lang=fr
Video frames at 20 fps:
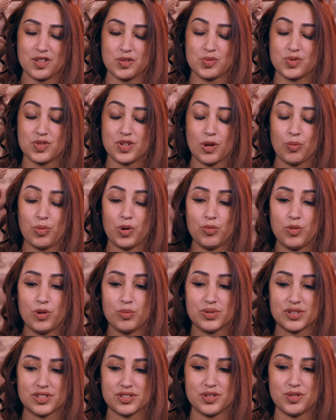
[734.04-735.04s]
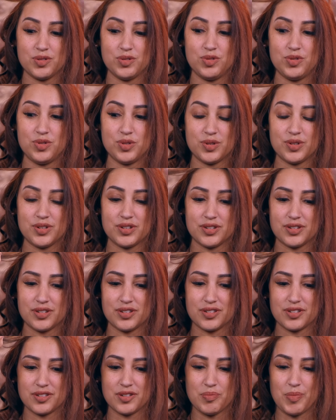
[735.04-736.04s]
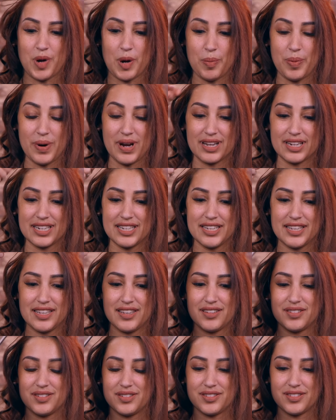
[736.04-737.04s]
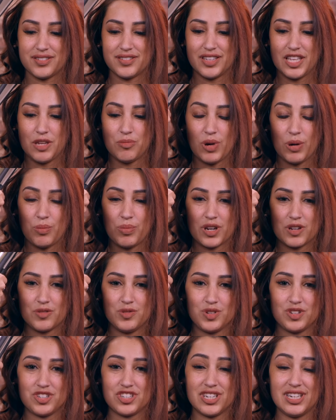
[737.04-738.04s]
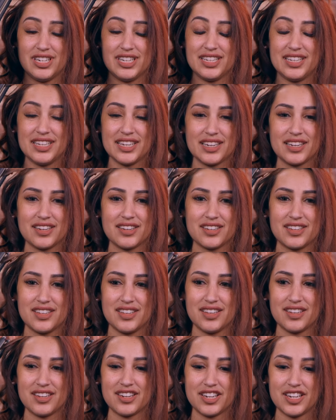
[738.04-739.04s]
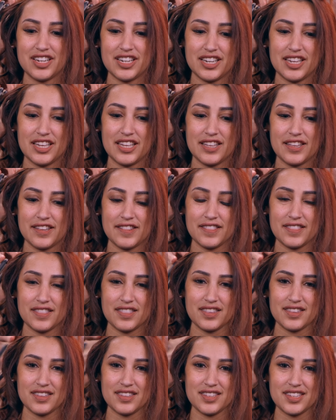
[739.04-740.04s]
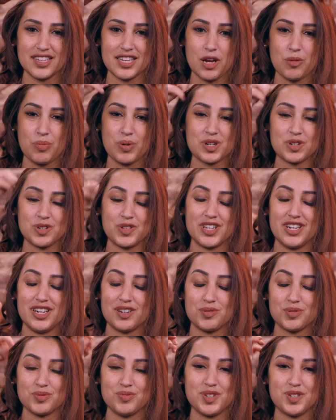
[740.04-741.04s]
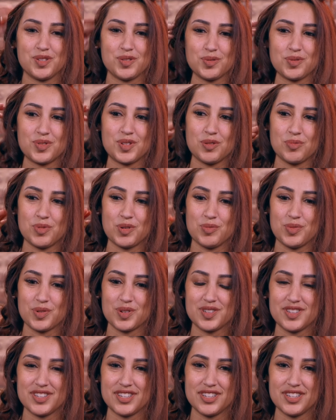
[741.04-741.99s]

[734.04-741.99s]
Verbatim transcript: Tout simplement parce que Dieu euh, m'a parlé, il m'a prévenu que j'allais guérir et, après, j'en ai la conviction tout simplement que